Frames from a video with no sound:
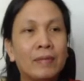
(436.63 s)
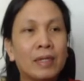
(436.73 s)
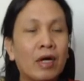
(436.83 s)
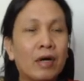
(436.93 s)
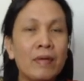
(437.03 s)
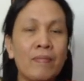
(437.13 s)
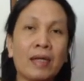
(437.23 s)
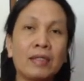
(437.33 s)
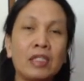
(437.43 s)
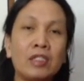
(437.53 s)
But going
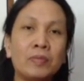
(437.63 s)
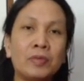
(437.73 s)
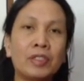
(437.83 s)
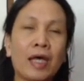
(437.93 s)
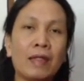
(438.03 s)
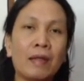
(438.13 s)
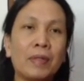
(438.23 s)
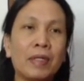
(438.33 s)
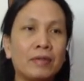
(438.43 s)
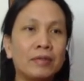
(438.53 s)
back dito po sa ating
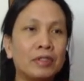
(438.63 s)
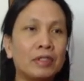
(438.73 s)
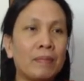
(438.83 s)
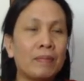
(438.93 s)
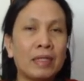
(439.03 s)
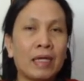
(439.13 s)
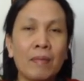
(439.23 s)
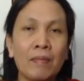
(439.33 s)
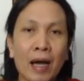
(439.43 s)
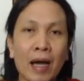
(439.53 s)
pinag-uusapan,
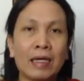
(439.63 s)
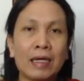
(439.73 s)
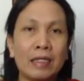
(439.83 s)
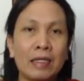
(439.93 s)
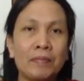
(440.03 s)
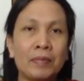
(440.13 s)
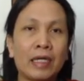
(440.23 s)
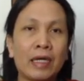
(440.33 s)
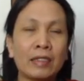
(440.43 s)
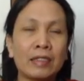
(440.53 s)
naging bahagi din po
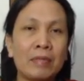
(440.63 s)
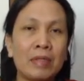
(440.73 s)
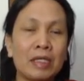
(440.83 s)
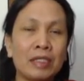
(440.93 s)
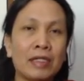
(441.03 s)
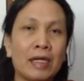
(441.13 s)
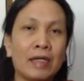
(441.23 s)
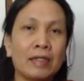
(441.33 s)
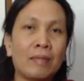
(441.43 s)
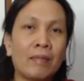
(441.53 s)
ng activities ng
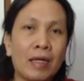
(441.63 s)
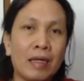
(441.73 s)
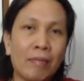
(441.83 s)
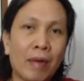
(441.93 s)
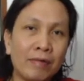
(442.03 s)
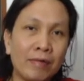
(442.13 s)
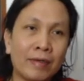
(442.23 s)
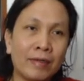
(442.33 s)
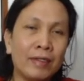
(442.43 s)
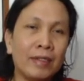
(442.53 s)
ating mahal na
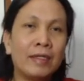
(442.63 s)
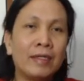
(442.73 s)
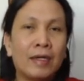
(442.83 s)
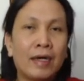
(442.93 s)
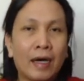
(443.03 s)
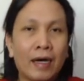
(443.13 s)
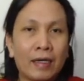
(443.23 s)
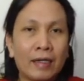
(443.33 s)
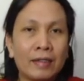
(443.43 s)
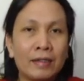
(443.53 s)
pangulo
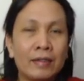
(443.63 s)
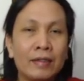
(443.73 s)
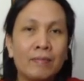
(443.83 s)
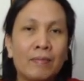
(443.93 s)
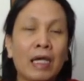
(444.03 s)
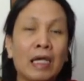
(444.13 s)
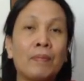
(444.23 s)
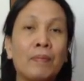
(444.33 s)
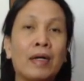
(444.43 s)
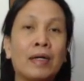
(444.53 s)
ang
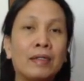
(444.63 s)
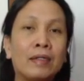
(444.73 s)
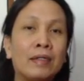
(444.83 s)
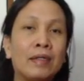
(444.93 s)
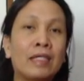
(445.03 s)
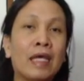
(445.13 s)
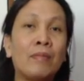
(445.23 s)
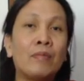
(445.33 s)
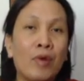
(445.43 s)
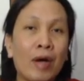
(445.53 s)
pakikipag
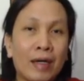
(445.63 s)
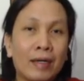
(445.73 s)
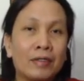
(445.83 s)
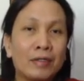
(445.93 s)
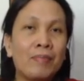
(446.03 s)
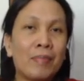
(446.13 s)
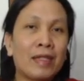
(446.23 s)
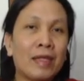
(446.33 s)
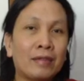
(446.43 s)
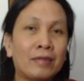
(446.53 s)
salamuha yung
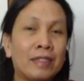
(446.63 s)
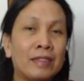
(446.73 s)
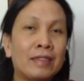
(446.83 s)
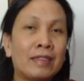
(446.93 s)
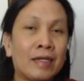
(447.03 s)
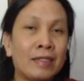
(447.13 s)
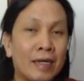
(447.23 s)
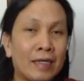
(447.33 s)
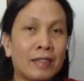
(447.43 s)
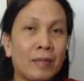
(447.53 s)
meet and greet niya
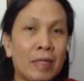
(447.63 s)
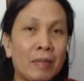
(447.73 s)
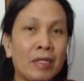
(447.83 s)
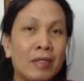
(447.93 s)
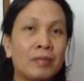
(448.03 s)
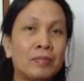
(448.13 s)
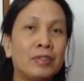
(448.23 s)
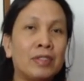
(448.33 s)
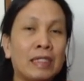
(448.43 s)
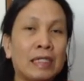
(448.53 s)
diyan sa Filipino
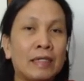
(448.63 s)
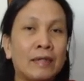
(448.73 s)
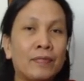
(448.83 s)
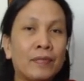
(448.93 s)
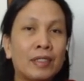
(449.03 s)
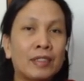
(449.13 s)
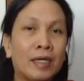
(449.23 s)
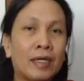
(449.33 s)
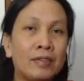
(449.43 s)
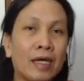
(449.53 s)
community
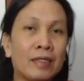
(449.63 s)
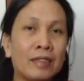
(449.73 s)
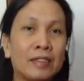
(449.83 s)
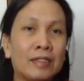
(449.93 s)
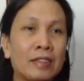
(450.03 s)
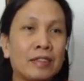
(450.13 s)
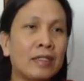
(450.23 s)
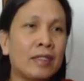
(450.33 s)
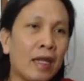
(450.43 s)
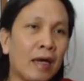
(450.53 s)
sa United States.
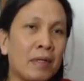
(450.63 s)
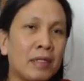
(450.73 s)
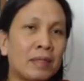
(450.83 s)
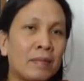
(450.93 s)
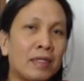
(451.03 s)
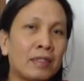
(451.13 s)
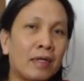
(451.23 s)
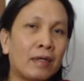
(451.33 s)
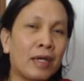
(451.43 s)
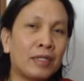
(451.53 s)
Hindi lamang sa mga
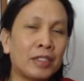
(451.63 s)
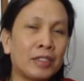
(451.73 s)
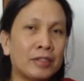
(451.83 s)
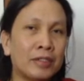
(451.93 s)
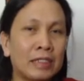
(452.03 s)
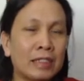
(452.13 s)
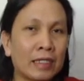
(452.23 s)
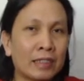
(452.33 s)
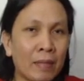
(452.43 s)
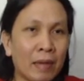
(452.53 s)
taga Washington DC
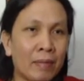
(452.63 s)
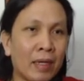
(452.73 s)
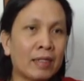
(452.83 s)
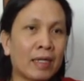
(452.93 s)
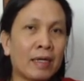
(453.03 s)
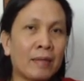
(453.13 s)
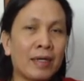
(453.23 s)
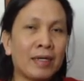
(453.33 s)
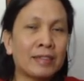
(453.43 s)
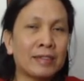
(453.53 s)
kasi may mga taga
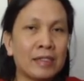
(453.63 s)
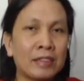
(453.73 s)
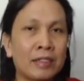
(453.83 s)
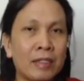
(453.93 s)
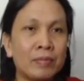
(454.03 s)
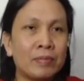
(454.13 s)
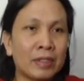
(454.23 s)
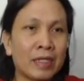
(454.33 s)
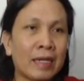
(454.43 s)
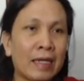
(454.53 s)
ibang states na
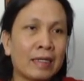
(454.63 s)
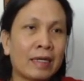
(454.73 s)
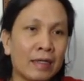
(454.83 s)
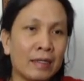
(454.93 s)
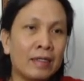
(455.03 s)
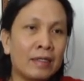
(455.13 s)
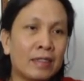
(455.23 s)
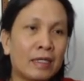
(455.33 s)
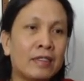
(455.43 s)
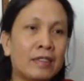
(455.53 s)
pumunta talaga
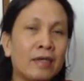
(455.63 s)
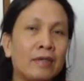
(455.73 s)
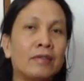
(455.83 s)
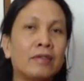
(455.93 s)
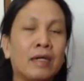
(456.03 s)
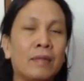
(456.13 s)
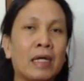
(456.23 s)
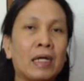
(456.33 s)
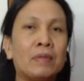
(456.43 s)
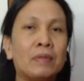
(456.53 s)
sinadya yung lugar
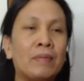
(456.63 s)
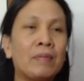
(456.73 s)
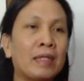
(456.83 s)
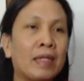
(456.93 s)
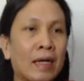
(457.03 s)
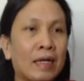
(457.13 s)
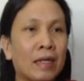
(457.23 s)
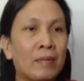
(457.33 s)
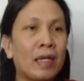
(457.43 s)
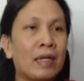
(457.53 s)
para po ma ang
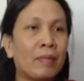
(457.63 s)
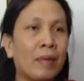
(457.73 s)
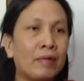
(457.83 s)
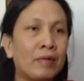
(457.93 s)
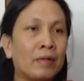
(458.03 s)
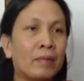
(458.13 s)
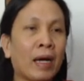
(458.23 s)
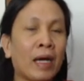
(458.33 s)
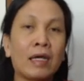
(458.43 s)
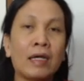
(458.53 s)
ating mahal na Pangulo.
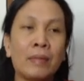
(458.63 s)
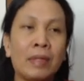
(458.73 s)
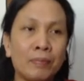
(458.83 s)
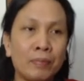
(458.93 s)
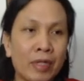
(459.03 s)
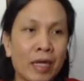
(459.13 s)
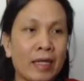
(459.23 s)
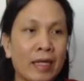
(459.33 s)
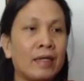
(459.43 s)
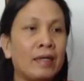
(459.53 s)
Pakinggan naman po
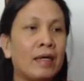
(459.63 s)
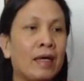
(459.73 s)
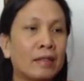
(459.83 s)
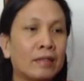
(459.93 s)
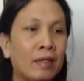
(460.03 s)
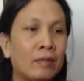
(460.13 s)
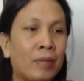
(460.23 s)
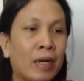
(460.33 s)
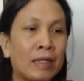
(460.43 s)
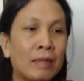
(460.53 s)
natin ang
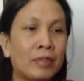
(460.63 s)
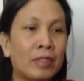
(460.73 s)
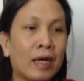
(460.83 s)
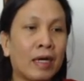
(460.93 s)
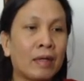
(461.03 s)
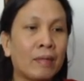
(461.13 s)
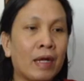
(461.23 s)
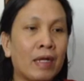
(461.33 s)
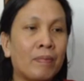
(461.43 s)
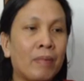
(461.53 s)
talumpati po ng ating
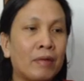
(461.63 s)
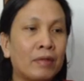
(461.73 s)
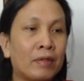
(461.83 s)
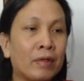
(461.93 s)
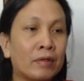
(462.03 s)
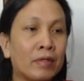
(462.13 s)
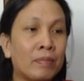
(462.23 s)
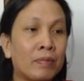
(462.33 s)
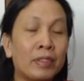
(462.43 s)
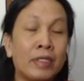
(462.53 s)
mahal na Pangulo
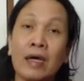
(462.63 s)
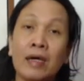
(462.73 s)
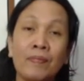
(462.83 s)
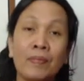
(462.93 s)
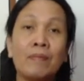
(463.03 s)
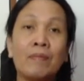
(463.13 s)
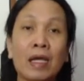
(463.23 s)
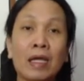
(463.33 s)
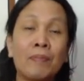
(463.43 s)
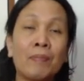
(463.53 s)
kaugnay po ng
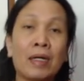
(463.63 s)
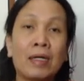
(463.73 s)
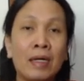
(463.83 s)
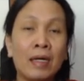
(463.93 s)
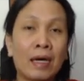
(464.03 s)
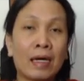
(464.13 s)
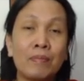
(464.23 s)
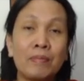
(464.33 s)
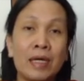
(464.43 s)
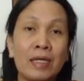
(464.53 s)

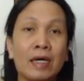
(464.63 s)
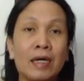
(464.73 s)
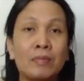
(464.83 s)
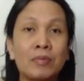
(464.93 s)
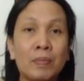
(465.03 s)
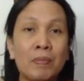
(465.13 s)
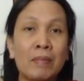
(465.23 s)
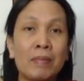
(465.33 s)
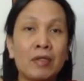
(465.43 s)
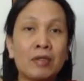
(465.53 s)
pakikipagharap niya dyan po sa
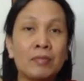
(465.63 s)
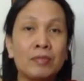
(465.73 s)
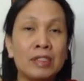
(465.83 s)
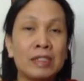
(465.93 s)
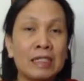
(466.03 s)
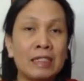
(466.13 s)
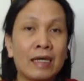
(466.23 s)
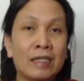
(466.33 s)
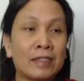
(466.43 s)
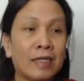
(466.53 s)
Filipino community
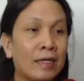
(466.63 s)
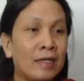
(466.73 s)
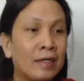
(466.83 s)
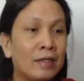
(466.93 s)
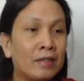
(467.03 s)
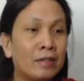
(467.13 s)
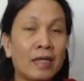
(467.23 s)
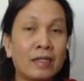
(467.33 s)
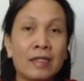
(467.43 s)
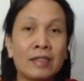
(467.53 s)
dyan sa
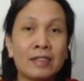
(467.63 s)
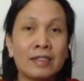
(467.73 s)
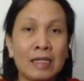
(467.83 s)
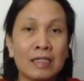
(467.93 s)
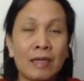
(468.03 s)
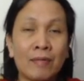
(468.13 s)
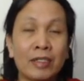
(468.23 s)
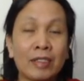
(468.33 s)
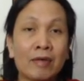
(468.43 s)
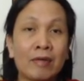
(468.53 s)
United States, in
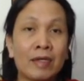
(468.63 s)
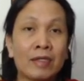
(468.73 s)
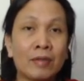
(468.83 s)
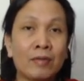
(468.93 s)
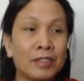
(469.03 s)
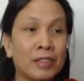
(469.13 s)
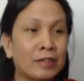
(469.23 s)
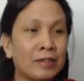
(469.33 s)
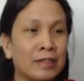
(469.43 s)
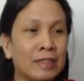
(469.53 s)
particular sa
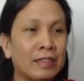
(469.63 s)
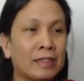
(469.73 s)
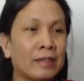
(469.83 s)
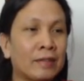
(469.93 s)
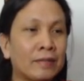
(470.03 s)
Washington, D.C.